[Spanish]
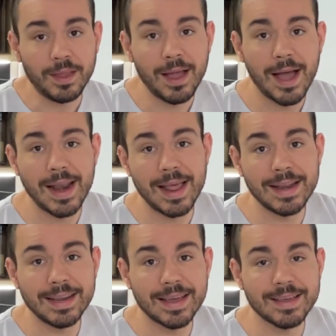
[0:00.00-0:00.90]
a la
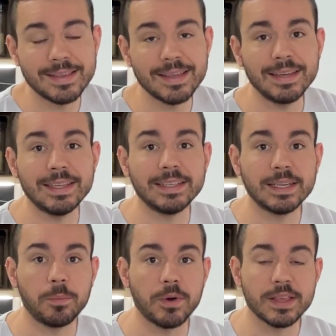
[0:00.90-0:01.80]
línea Essen y
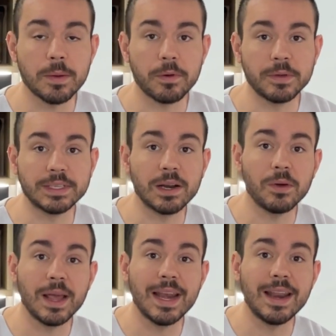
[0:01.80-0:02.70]
ya puedes
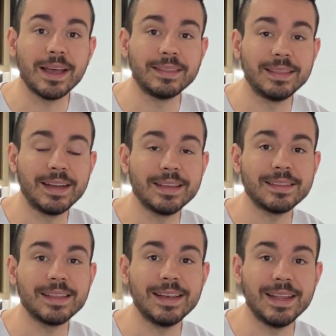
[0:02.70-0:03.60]
aprovecharlo en las tres
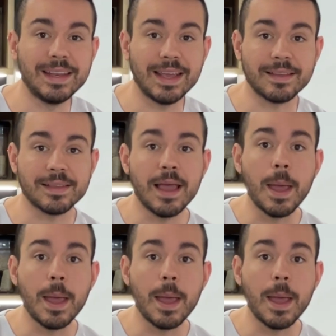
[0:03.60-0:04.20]
líneas.